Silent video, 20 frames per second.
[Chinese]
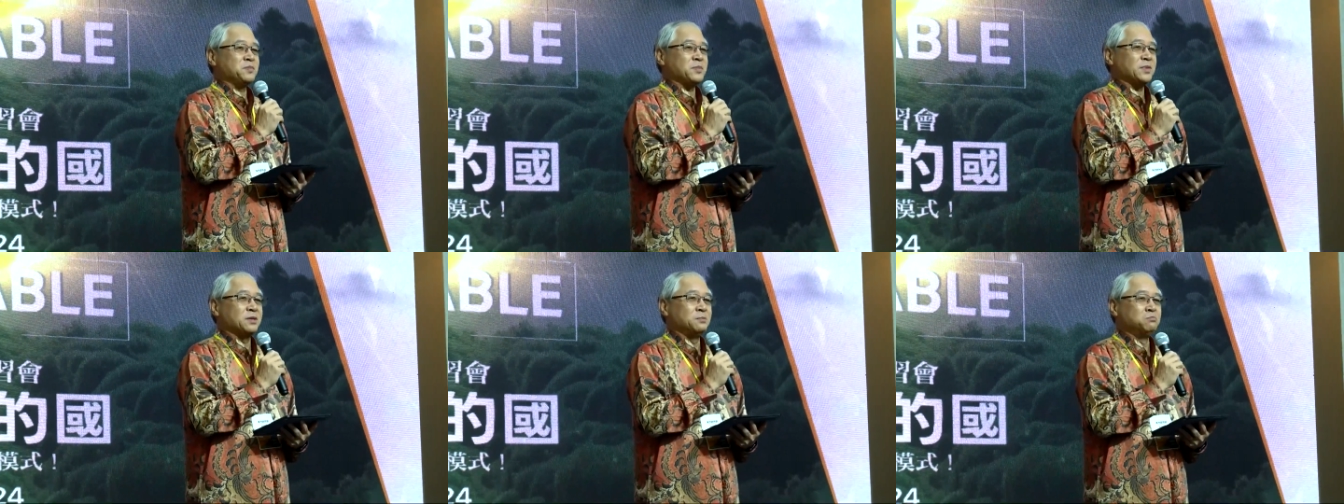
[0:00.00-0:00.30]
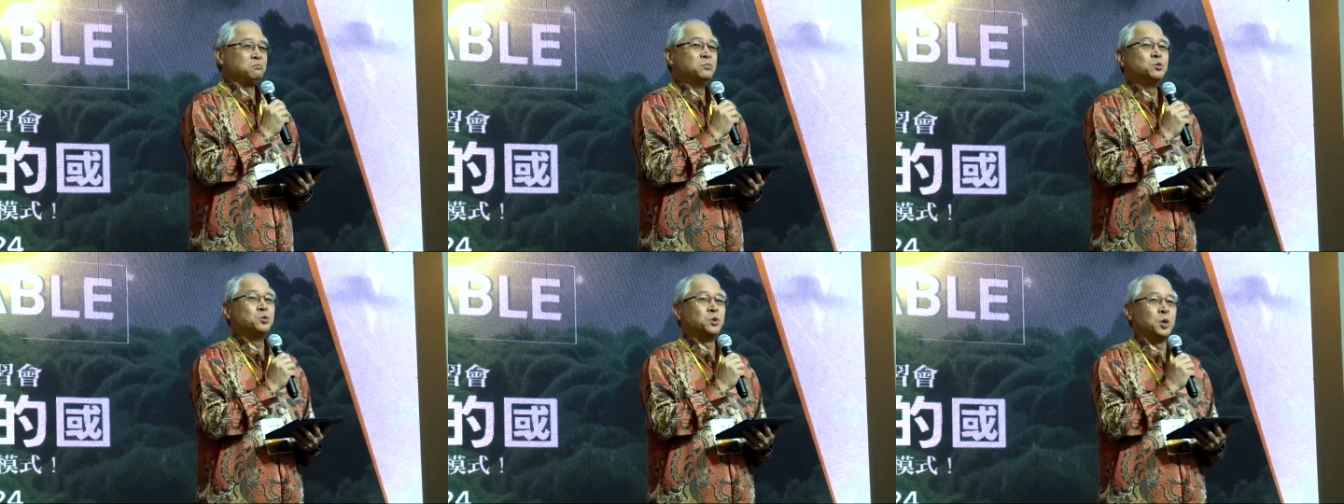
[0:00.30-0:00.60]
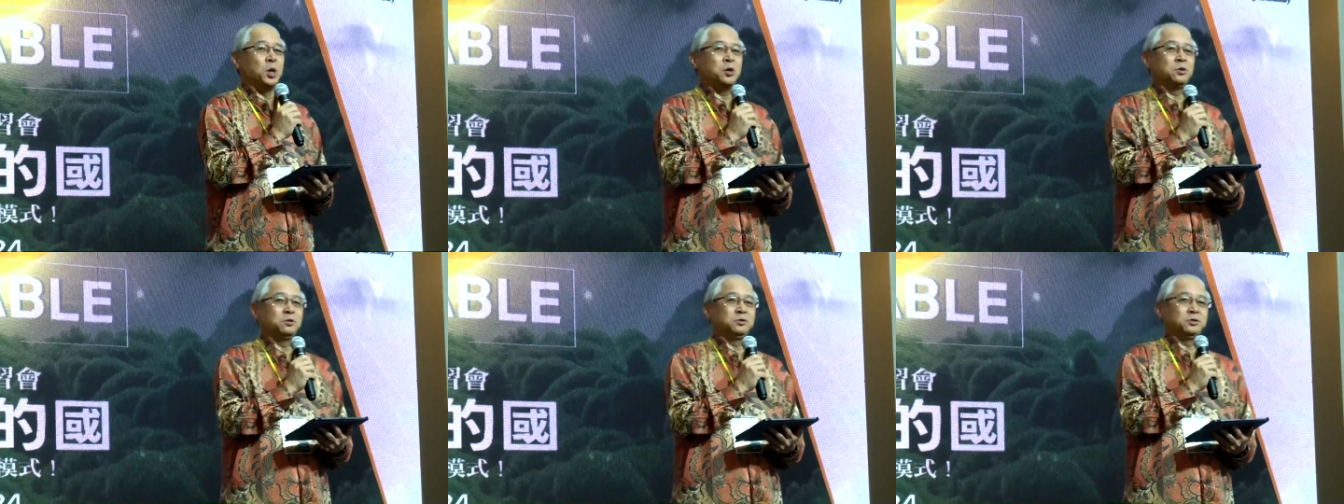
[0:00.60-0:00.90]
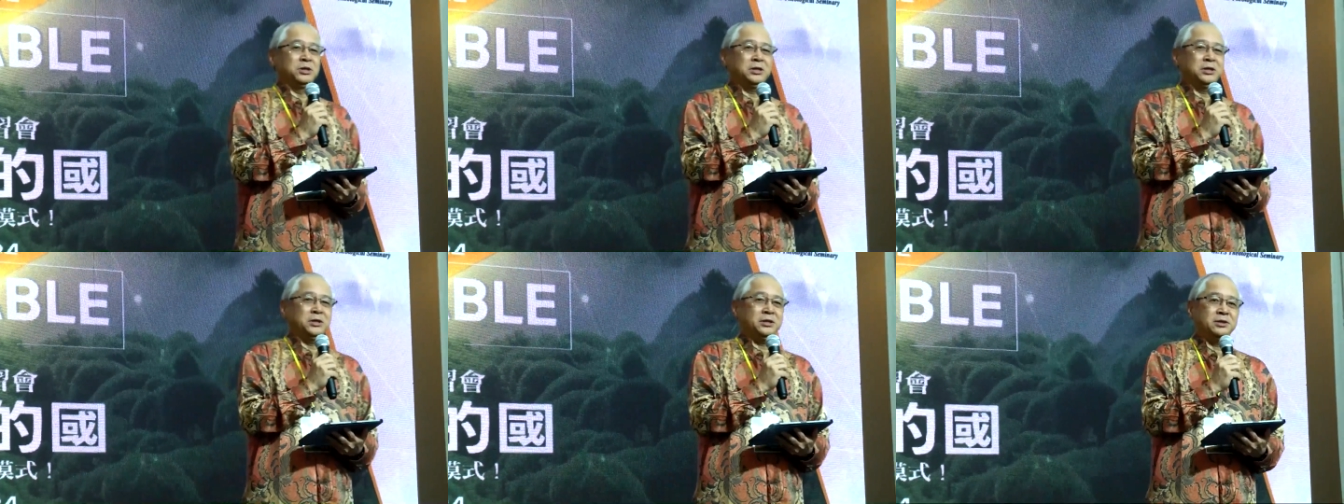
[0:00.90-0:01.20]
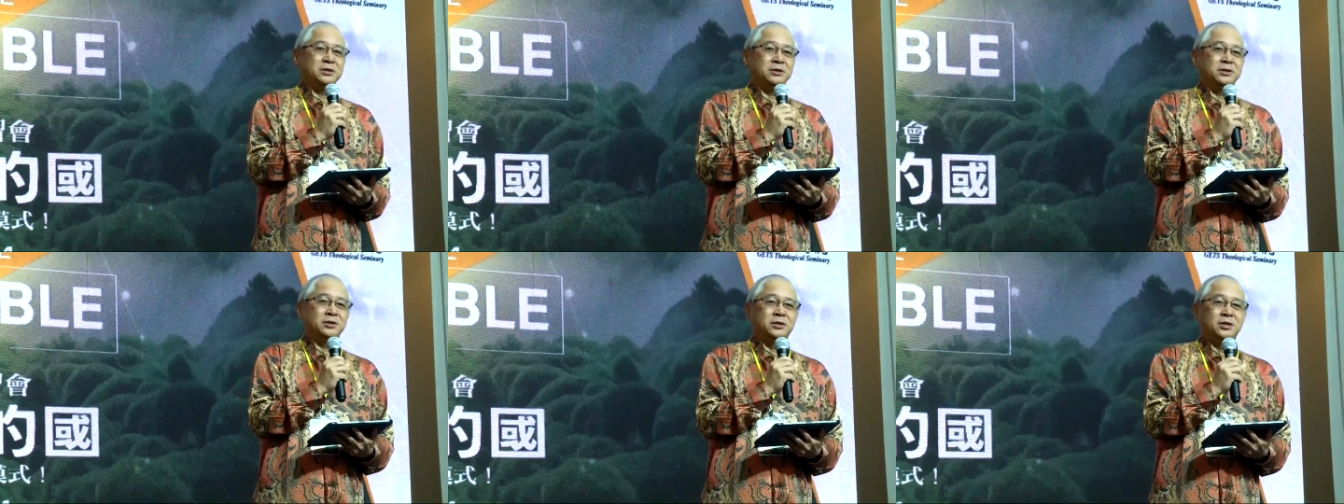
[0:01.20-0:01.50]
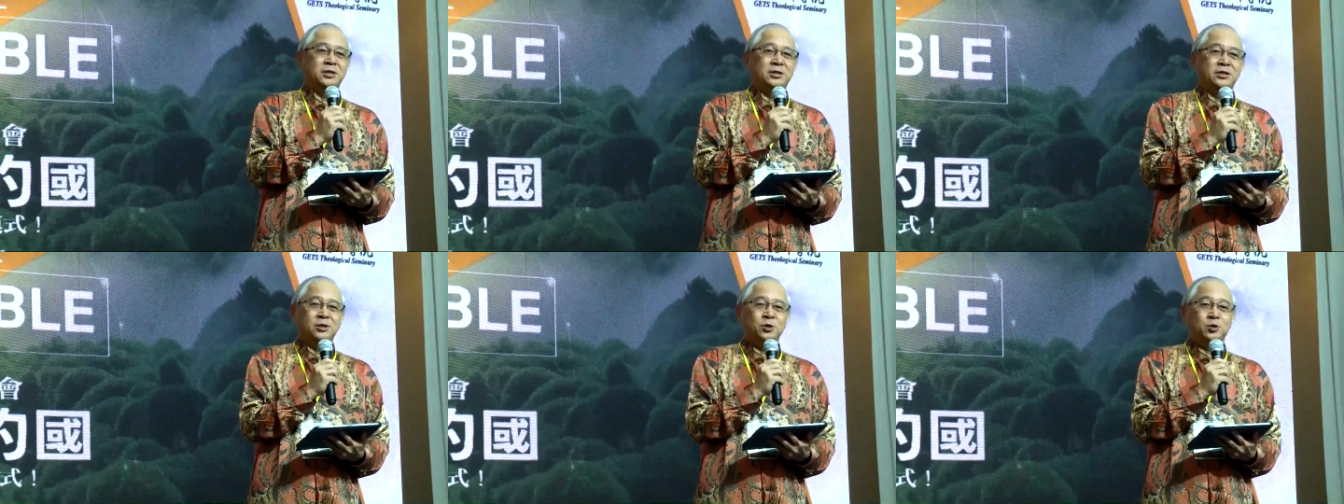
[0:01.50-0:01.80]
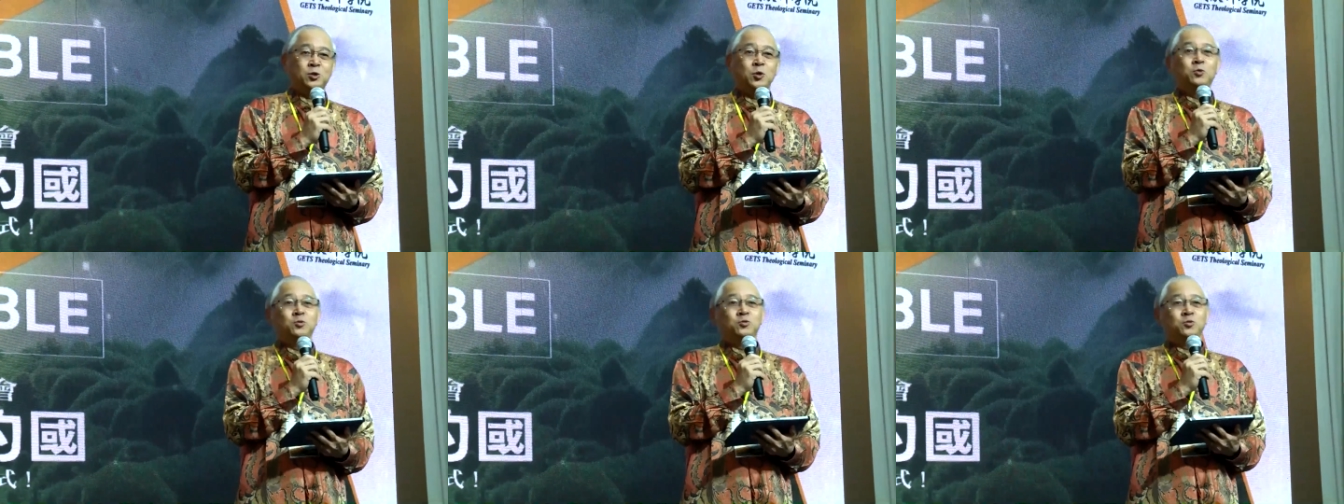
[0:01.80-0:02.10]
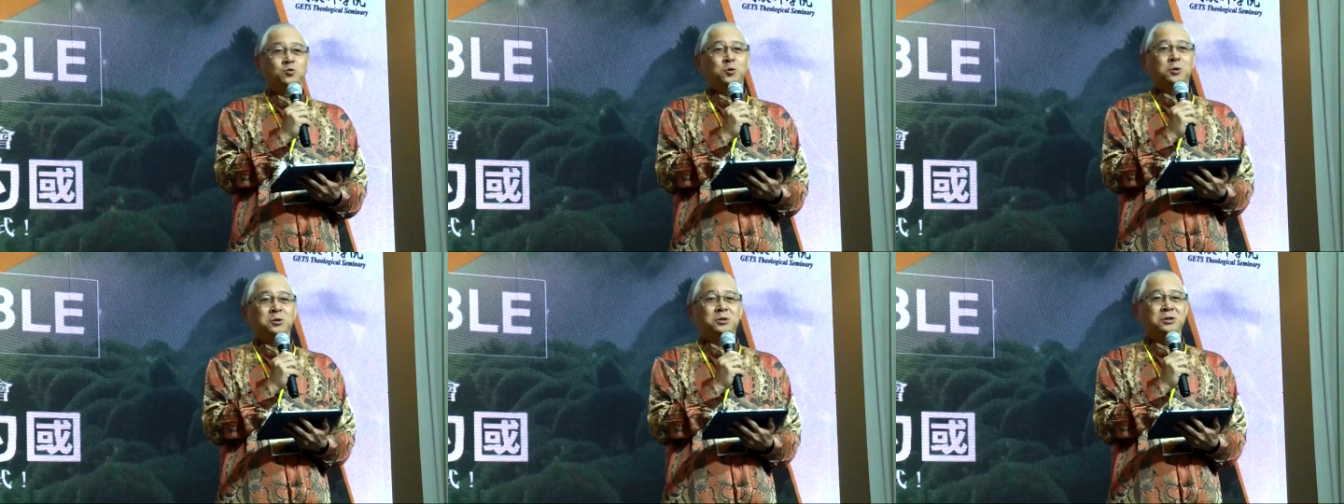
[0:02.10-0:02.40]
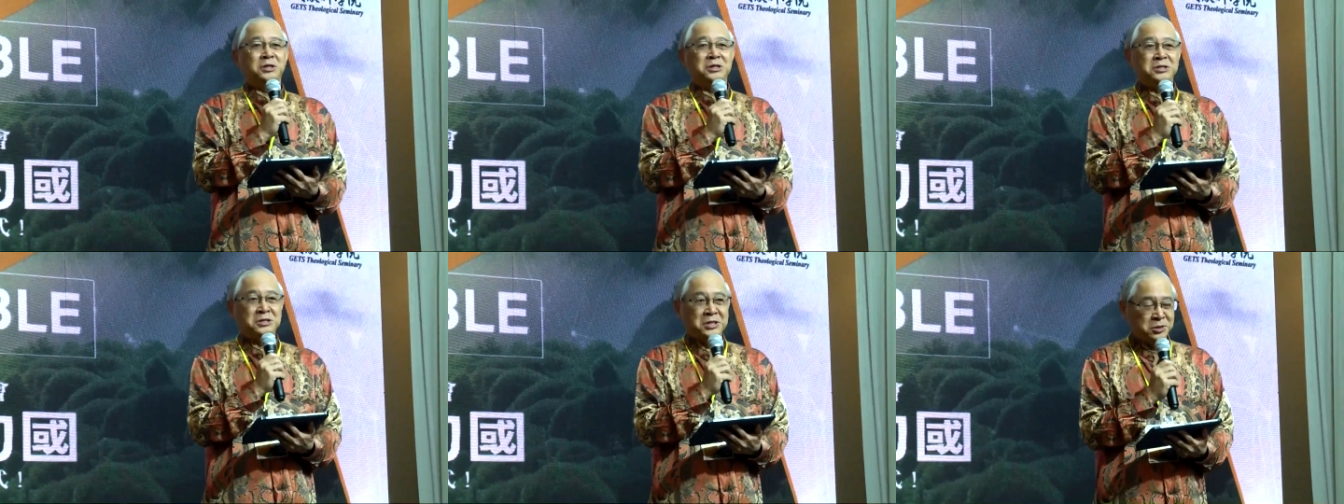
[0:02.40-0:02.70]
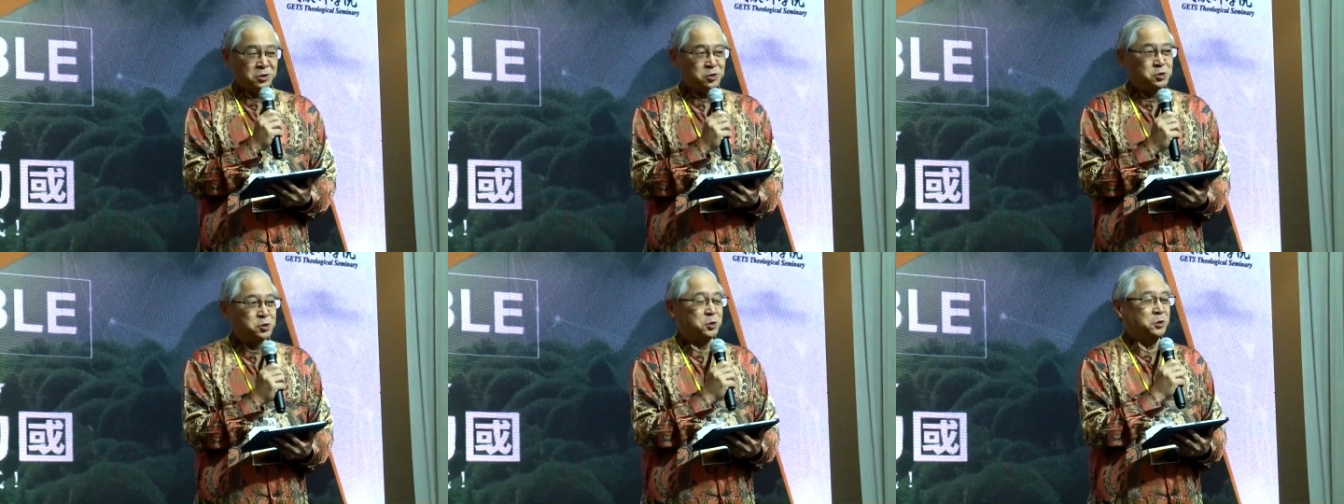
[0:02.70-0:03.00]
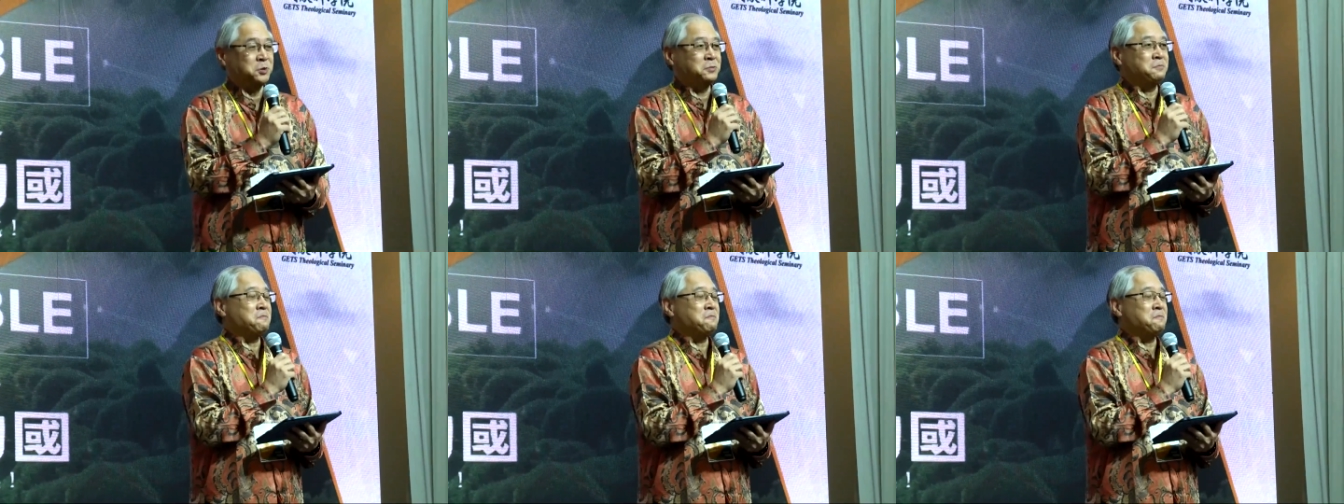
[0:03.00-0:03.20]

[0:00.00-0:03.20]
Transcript: 幕后的工作的英雄，